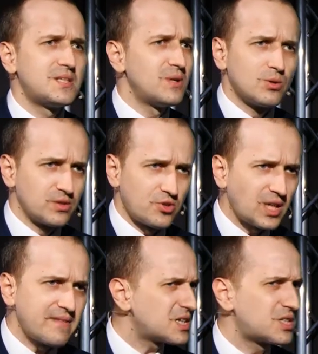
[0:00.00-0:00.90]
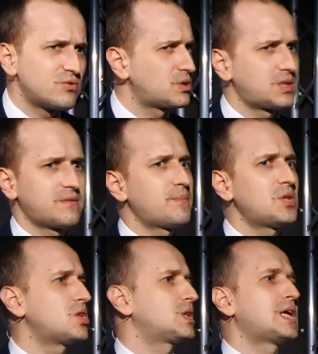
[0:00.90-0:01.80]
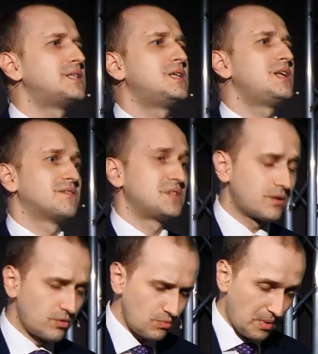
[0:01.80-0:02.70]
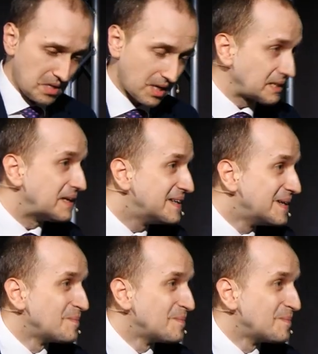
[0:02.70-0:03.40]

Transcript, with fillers: 10 миллионов да, человек да, да, живет, да. это вообще считай деревня. Я говорю, ну понятно.